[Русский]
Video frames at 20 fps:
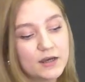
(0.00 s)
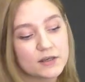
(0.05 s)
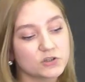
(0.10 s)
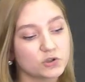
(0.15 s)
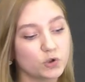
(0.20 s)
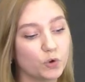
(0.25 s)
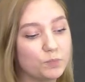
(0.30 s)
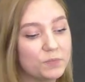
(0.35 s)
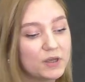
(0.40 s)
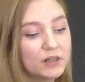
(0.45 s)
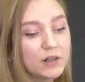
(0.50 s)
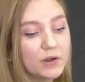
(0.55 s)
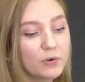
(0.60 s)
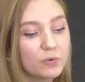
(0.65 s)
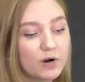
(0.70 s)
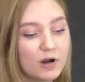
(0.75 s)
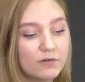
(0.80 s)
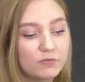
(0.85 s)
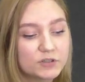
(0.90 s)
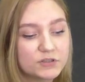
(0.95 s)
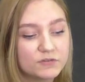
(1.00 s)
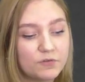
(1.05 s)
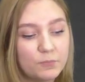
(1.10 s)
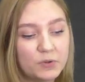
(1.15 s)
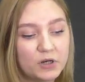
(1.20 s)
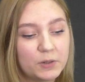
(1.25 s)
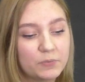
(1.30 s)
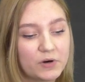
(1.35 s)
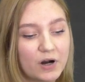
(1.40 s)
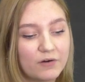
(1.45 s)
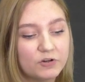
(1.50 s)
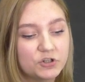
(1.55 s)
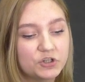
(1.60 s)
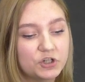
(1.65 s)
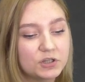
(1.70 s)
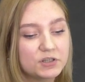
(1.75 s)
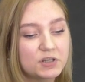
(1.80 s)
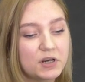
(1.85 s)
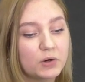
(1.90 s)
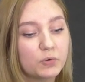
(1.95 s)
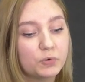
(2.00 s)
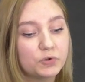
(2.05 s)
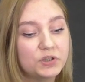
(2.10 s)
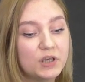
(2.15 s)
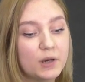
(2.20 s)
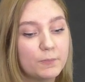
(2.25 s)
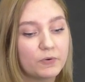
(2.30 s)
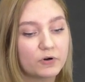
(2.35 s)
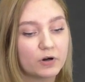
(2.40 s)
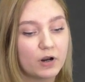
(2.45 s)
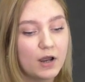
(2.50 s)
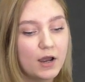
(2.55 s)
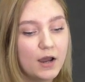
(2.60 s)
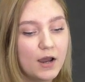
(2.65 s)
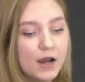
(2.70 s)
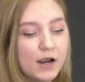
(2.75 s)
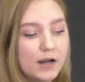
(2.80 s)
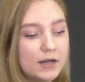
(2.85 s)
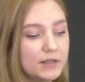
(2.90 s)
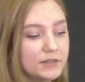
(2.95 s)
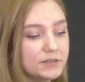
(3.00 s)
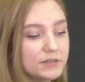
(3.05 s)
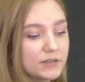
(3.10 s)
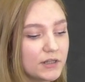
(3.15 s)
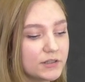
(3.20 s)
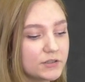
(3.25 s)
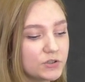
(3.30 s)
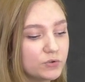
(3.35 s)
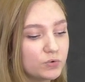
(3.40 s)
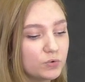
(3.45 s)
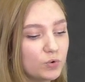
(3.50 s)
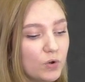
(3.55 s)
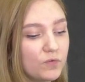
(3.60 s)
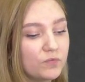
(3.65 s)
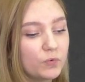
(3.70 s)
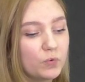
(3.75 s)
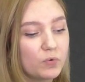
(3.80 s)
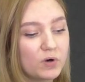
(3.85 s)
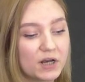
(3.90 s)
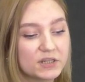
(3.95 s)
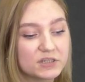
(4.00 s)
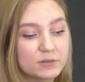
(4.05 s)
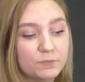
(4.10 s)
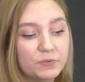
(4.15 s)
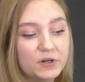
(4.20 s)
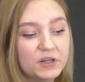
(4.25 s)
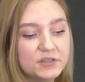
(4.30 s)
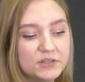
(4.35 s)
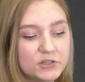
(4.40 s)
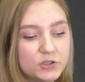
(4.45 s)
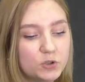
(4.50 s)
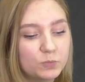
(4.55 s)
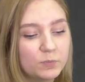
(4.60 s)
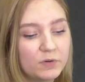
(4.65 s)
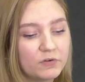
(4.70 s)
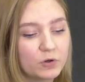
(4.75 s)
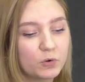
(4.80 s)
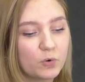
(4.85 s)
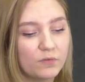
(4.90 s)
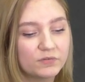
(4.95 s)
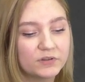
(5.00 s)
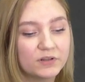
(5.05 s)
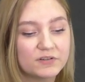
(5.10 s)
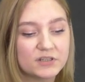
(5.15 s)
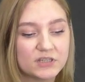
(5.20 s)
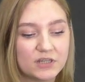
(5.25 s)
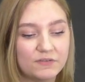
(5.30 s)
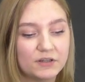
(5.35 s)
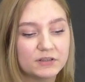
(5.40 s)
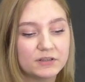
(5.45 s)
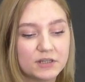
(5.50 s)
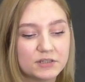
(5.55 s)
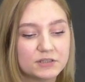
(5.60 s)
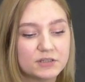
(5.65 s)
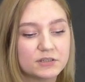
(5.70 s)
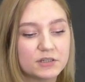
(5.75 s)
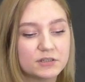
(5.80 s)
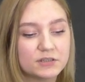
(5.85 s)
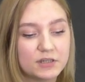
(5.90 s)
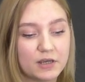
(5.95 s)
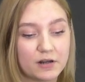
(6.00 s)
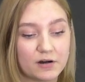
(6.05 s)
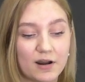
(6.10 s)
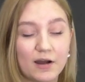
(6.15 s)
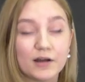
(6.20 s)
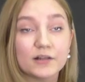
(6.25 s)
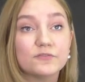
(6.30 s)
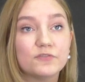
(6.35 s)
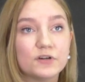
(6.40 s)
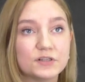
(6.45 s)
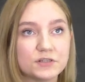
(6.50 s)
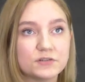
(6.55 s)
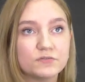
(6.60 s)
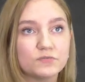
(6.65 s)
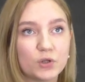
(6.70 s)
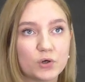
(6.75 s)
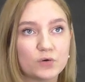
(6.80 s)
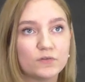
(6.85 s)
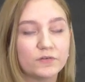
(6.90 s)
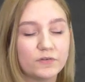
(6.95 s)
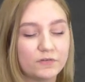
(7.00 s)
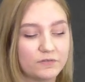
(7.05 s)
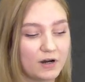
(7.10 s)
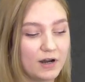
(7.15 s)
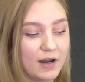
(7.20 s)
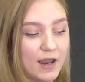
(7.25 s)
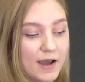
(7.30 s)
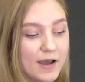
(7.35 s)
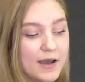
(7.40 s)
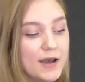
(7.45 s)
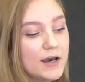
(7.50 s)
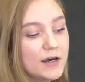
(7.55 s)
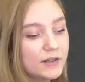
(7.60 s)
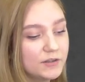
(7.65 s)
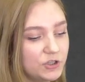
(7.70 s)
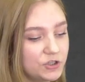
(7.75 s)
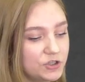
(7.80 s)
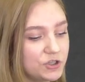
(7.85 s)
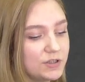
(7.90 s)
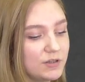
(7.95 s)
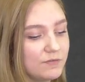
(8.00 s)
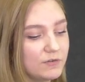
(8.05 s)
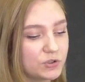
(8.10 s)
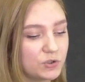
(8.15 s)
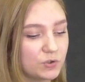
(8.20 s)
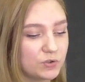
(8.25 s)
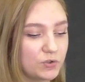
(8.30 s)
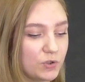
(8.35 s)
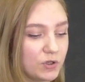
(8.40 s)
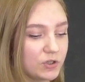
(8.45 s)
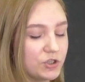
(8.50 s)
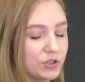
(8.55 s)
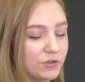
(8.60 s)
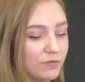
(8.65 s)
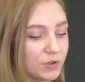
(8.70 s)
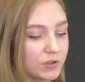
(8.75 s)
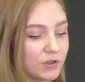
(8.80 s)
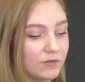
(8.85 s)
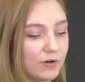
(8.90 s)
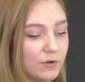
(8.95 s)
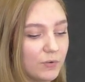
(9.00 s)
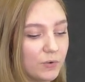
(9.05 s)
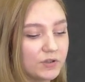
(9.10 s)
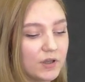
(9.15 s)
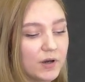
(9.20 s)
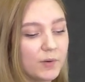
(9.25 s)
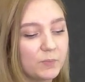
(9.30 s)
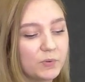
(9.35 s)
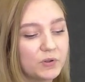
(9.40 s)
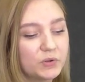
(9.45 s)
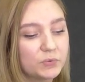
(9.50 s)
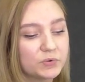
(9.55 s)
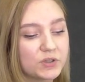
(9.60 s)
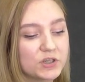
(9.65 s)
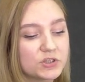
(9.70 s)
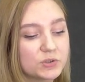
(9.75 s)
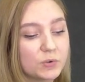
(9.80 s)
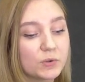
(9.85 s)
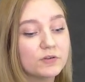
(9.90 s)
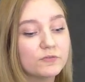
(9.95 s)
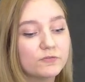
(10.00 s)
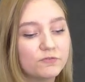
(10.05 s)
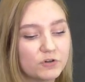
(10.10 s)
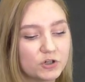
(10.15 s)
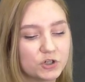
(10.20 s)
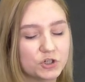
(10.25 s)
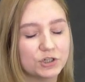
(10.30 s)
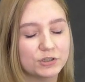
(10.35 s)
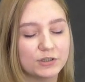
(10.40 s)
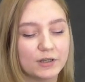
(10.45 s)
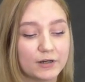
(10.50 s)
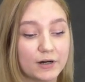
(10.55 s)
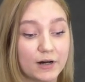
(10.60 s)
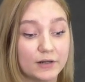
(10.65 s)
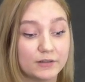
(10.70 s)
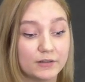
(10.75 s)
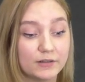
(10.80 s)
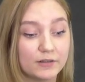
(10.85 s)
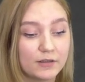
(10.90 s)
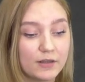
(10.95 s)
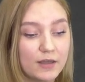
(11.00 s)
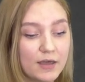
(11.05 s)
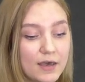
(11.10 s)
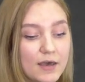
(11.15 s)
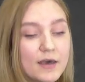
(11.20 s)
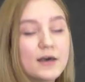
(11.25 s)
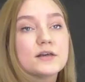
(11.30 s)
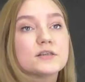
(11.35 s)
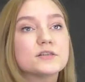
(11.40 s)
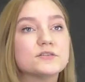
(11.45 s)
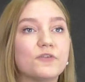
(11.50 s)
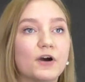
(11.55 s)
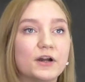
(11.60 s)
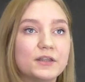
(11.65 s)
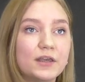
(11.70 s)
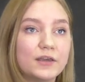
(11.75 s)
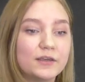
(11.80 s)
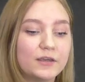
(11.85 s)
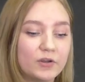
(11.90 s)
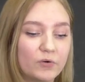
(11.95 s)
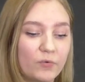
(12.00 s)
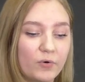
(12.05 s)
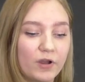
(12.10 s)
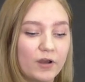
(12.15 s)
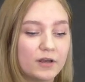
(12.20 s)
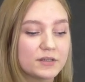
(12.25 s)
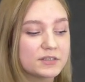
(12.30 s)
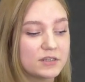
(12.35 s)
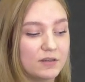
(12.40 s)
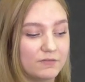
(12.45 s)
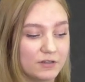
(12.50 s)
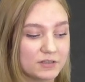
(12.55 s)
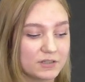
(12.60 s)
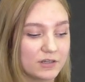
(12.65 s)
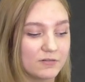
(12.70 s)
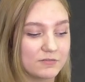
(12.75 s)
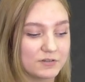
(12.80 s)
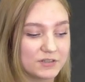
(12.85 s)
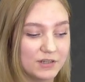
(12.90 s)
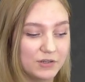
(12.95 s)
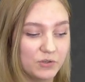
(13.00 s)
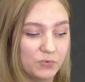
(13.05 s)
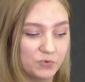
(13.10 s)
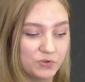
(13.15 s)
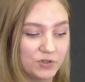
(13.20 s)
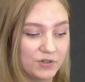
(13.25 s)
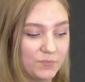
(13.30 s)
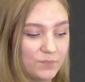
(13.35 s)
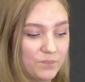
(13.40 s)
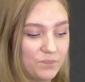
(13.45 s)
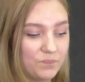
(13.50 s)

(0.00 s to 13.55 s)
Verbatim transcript: За умелое руководство переправы через реку Днепр лейтенант Седунов указом Президиума Верховного Совета СССР а от 22 февраля 1944 года был удостоен высшей награды – звания Героя Советского Союза.